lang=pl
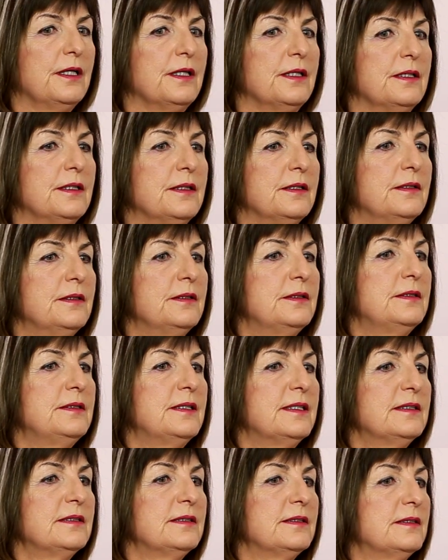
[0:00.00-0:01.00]
e,
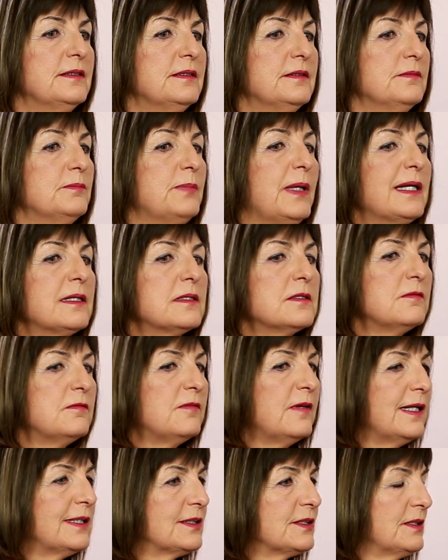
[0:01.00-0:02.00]
jest, bardzo
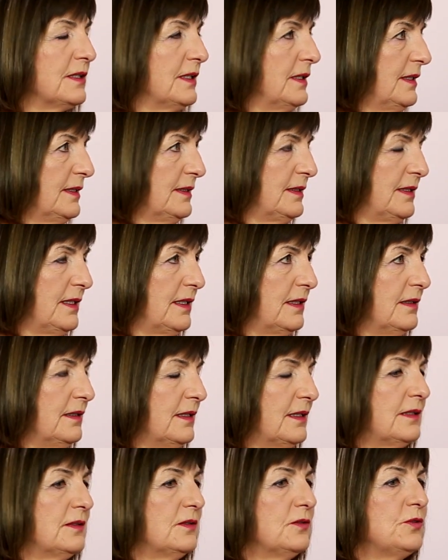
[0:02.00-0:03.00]
ważne jest, jak,
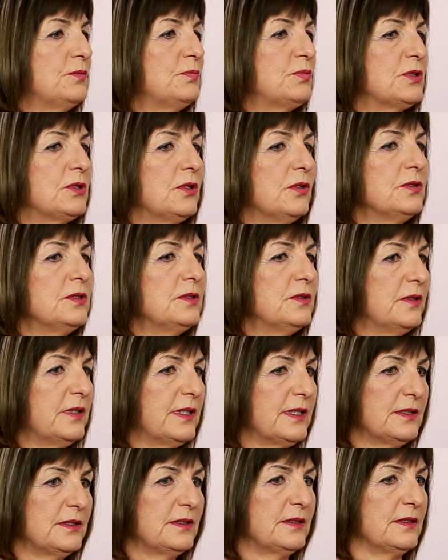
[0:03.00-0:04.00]
jak ktoś przychodzi do
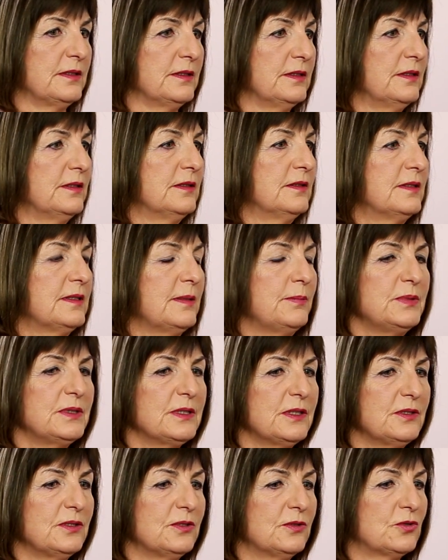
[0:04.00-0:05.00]
nas
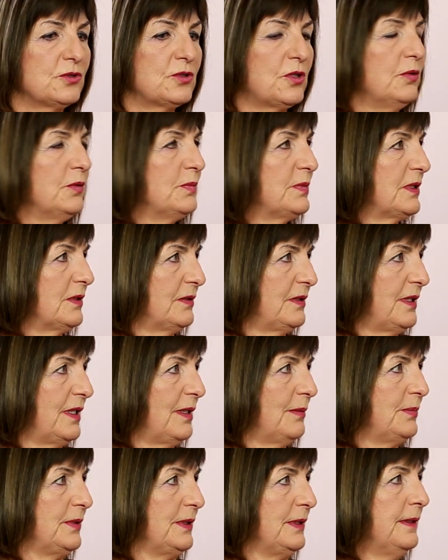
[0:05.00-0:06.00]
zapisać się do szkoły
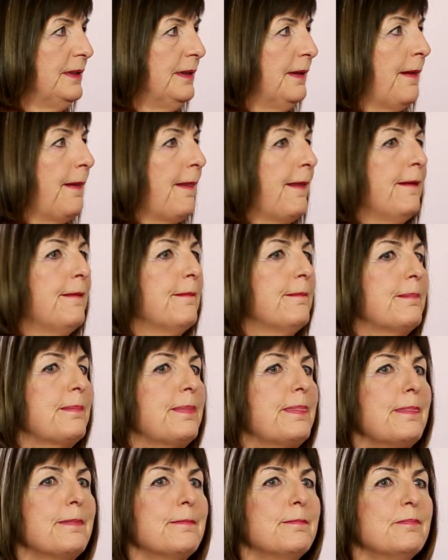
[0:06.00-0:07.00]
psychoterapii,
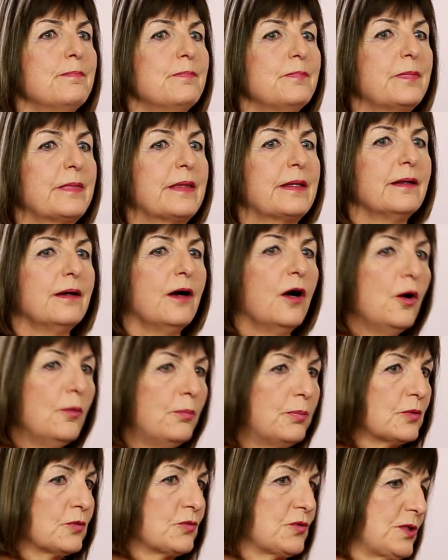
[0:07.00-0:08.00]

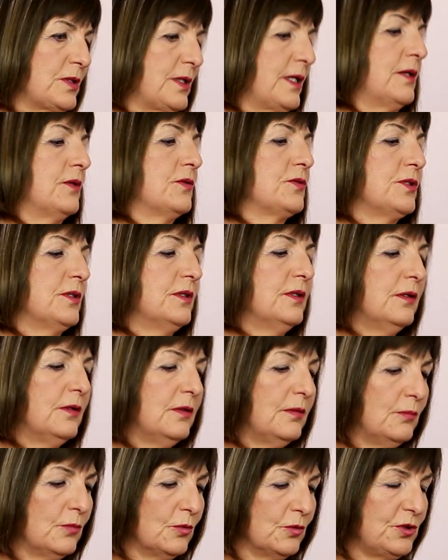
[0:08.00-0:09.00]
Oprócz tego, że
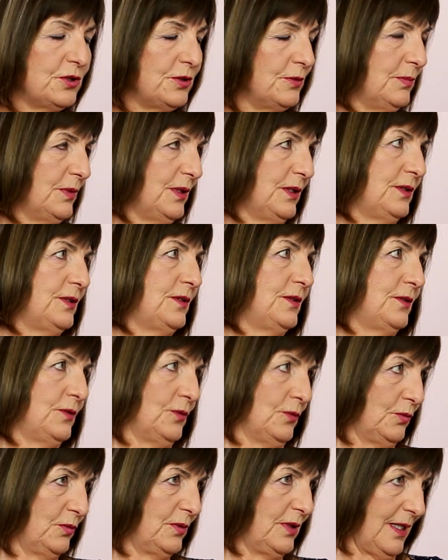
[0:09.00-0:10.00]
no, musi mieć
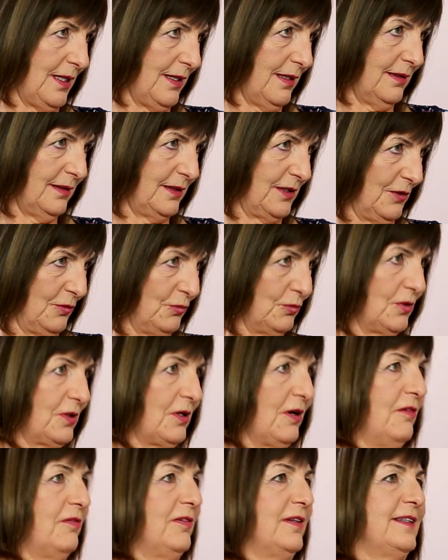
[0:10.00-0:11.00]
studia
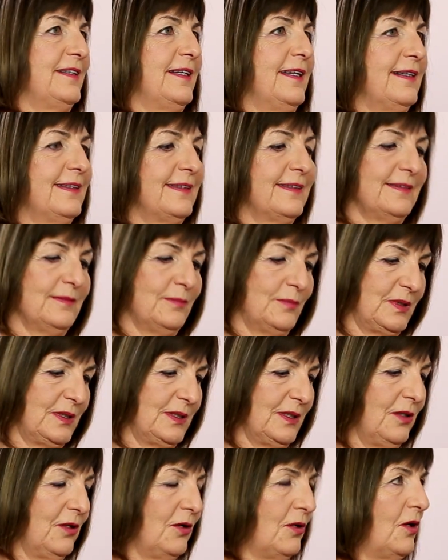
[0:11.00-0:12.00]
kierunkowe, tak? No,
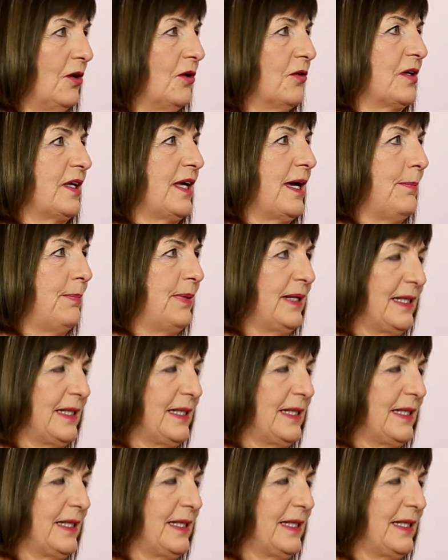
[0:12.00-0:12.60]
psychologia, no